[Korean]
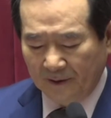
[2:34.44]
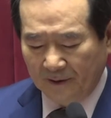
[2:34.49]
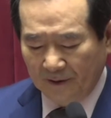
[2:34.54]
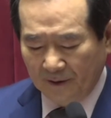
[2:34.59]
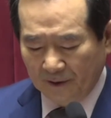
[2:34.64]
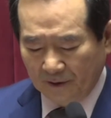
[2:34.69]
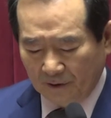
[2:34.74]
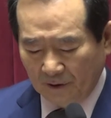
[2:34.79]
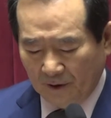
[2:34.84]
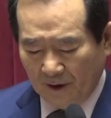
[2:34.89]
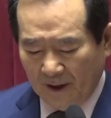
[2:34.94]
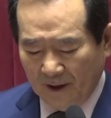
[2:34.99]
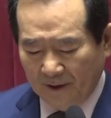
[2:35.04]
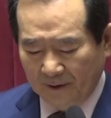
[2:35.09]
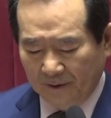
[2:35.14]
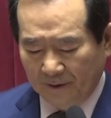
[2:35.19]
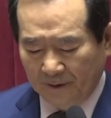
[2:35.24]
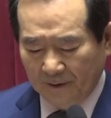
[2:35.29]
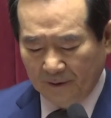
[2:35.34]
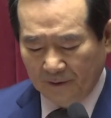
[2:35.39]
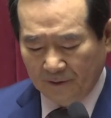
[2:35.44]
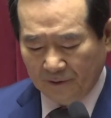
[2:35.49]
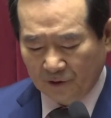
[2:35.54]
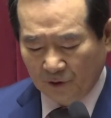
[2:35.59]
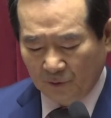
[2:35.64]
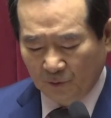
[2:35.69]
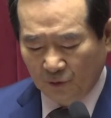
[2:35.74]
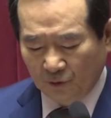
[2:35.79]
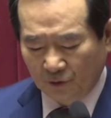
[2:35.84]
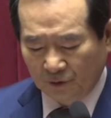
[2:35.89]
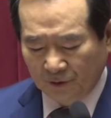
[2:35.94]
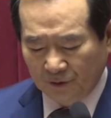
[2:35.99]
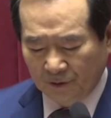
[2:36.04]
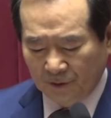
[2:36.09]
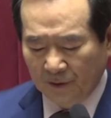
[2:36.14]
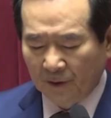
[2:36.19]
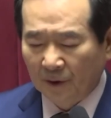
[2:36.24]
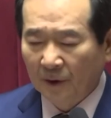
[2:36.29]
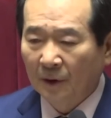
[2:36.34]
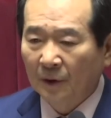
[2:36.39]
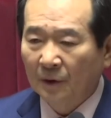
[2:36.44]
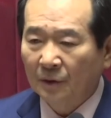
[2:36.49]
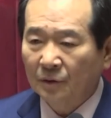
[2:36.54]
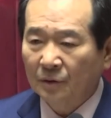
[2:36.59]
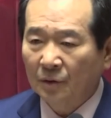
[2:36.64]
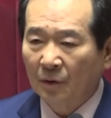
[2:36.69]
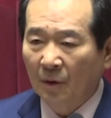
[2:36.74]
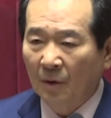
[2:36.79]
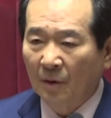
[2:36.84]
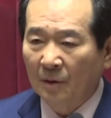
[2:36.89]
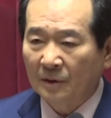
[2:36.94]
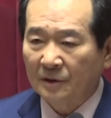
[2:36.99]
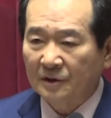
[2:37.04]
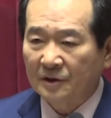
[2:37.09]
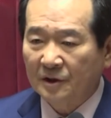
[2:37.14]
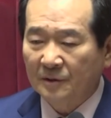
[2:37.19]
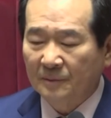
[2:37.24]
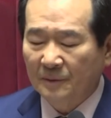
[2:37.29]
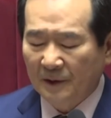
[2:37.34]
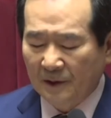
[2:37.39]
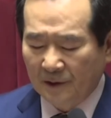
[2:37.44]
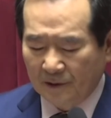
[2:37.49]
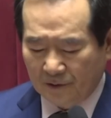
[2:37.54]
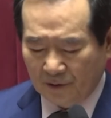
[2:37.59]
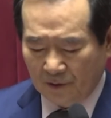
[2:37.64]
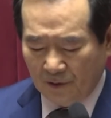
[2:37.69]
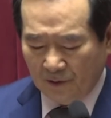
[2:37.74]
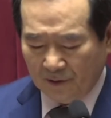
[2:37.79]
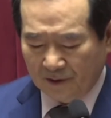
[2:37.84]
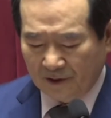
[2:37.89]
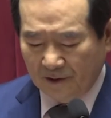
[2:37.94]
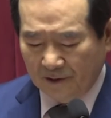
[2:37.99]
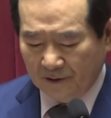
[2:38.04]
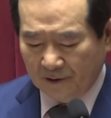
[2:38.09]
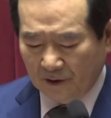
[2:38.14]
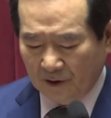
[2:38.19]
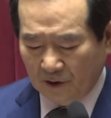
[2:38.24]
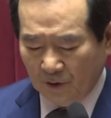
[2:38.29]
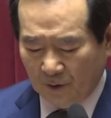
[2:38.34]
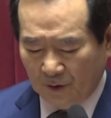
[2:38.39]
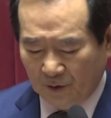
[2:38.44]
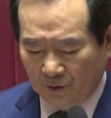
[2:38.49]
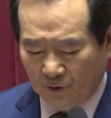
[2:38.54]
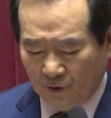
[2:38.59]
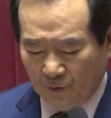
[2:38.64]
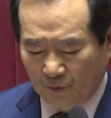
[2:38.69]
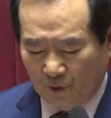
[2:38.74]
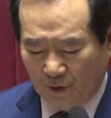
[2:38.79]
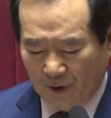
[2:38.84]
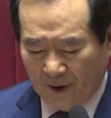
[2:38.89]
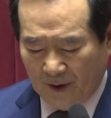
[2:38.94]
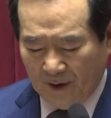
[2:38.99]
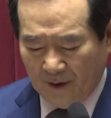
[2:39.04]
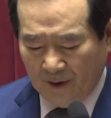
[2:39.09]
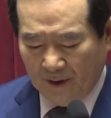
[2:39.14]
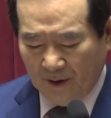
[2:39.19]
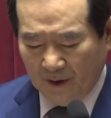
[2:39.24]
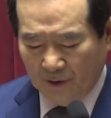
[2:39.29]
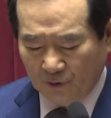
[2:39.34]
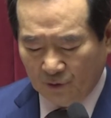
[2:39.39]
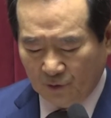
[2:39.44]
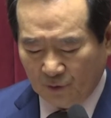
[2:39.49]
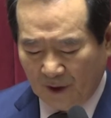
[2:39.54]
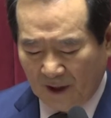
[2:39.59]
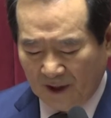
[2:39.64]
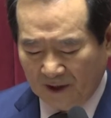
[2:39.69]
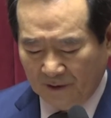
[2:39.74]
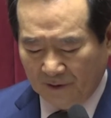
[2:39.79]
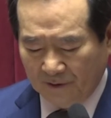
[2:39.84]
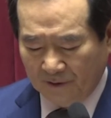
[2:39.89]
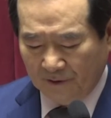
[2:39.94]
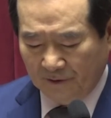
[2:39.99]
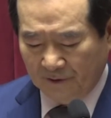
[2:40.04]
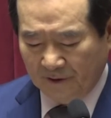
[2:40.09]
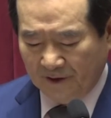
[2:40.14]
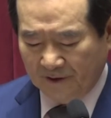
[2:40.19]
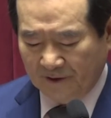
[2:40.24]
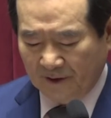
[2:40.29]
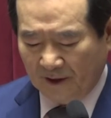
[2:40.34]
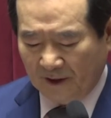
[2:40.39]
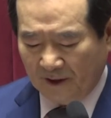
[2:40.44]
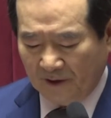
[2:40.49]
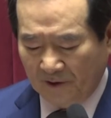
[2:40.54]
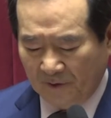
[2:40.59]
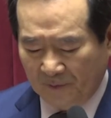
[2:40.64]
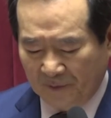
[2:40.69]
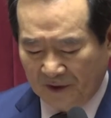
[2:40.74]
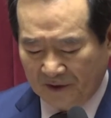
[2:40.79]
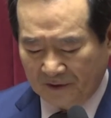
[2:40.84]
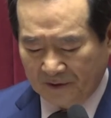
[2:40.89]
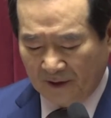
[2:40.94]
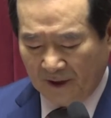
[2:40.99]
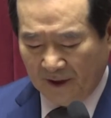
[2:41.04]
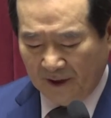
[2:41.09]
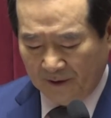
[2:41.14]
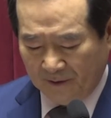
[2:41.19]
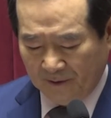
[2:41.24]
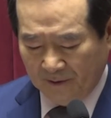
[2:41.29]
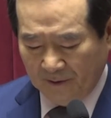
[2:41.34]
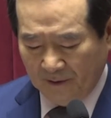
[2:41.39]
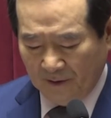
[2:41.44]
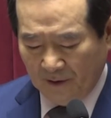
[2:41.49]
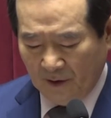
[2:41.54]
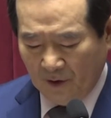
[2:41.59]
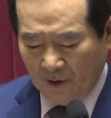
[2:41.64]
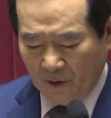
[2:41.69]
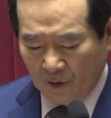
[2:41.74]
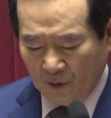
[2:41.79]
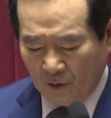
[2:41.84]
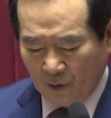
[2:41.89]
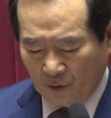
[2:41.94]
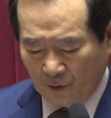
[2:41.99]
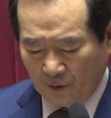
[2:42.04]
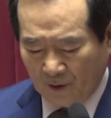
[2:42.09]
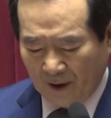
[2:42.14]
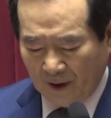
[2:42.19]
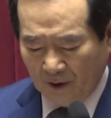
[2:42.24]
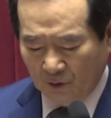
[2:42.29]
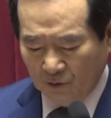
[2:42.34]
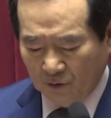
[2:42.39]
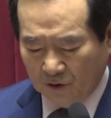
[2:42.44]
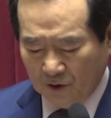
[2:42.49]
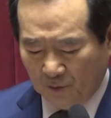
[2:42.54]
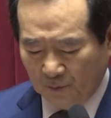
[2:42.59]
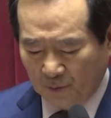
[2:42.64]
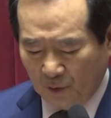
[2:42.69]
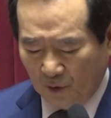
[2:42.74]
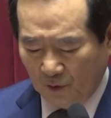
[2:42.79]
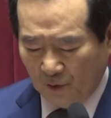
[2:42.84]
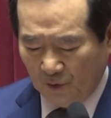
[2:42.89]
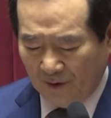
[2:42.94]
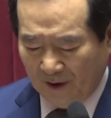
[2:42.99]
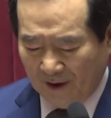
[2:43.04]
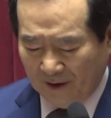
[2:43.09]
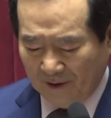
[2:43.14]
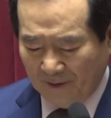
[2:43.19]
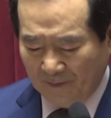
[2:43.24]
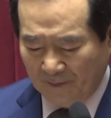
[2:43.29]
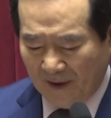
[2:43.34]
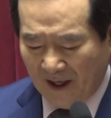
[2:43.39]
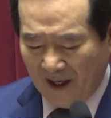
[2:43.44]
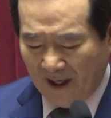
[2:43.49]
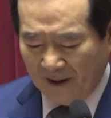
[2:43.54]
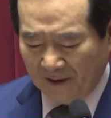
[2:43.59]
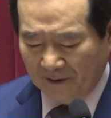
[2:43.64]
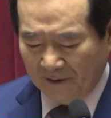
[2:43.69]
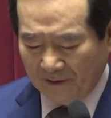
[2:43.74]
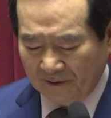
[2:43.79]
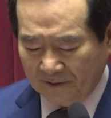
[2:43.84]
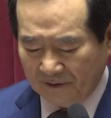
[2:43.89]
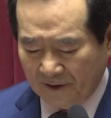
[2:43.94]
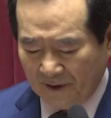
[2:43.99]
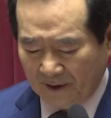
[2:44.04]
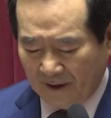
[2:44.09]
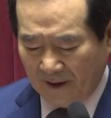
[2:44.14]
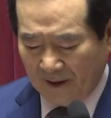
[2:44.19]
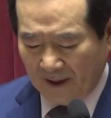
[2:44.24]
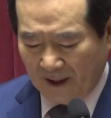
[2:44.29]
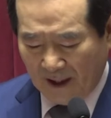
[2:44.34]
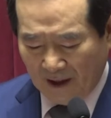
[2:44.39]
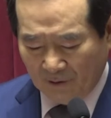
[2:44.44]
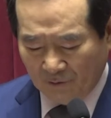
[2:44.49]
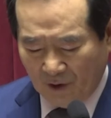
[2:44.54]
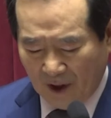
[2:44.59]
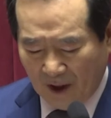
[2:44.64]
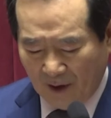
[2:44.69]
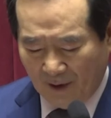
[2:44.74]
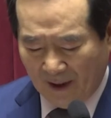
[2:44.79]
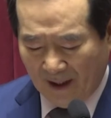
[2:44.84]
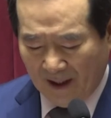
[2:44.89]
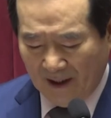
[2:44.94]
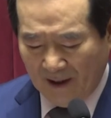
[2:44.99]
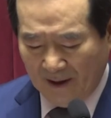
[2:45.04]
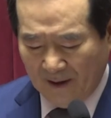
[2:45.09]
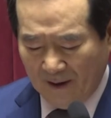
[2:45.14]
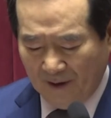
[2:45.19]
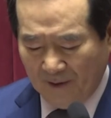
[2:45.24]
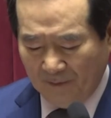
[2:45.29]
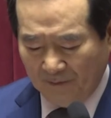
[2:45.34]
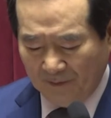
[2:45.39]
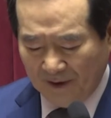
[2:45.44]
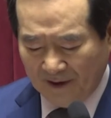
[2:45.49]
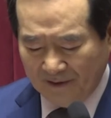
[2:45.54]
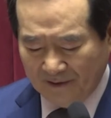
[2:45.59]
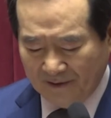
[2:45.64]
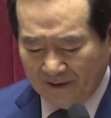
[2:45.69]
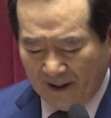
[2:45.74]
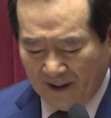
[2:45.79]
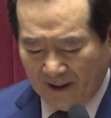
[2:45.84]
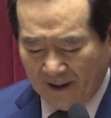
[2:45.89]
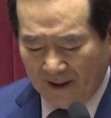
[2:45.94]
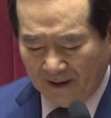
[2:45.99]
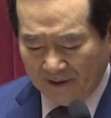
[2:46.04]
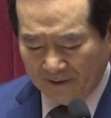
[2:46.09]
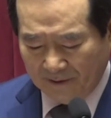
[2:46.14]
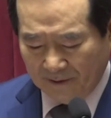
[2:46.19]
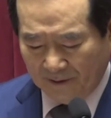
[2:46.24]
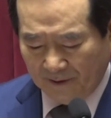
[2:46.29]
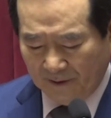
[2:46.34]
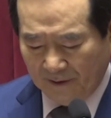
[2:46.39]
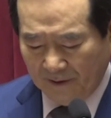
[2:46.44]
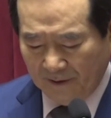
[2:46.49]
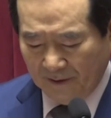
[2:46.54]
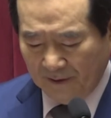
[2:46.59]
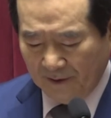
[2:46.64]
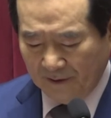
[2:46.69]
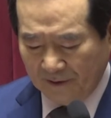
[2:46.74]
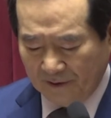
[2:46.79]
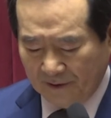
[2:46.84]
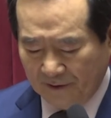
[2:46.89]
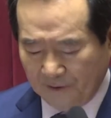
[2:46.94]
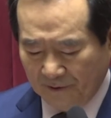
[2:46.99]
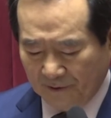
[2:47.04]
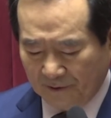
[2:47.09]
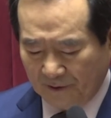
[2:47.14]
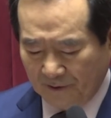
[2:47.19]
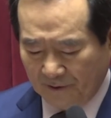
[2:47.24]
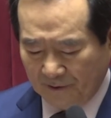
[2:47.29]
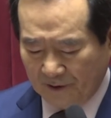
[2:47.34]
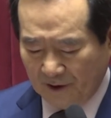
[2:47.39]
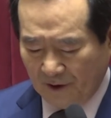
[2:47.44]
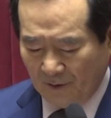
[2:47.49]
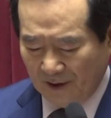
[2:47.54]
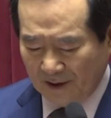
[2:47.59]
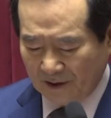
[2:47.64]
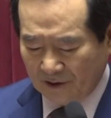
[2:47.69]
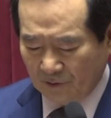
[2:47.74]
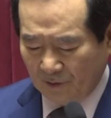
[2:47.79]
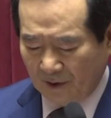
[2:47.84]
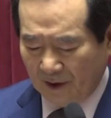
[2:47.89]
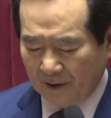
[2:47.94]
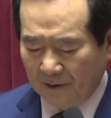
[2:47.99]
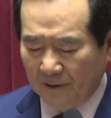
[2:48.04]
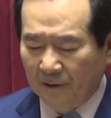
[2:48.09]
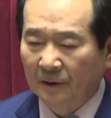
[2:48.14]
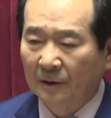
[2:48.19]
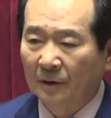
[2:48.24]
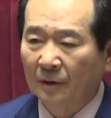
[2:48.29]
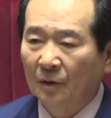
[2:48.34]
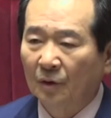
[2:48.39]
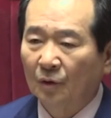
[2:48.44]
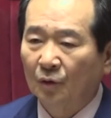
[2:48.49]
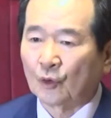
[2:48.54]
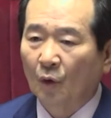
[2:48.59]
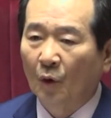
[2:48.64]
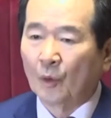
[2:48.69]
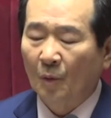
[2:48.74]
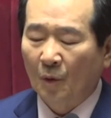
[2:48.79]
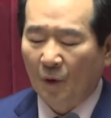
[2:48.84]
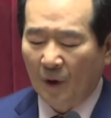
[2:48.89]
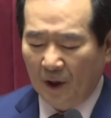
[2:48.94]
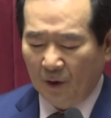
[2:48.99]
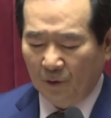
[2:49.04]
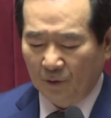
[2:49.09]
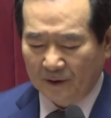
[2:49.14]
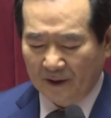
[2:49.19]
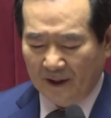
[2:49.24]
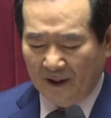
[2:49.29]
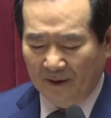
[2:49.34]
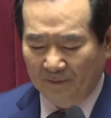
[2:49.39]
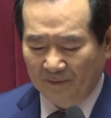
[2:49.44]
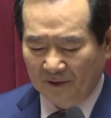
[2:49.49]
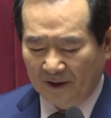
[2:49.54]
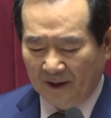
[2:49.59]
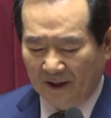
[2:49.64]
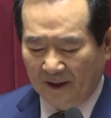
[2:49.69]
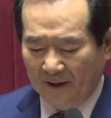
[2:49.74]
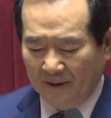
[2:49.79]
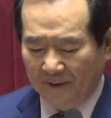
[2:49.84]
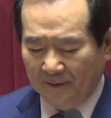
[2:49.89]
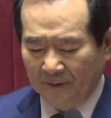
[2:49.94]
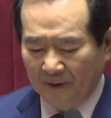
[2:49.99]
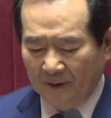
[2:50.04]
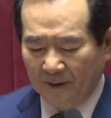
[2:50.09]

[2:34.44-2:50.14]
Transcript: 이에 더하여 정부는 총 십일조 칠천억 원 규모의 추가 경정예산안을 편성하여 코로나 일구 극복을 위한 방역체계 강화와 민생 안정, 지역경제 활성화를 도모하고자 합니다.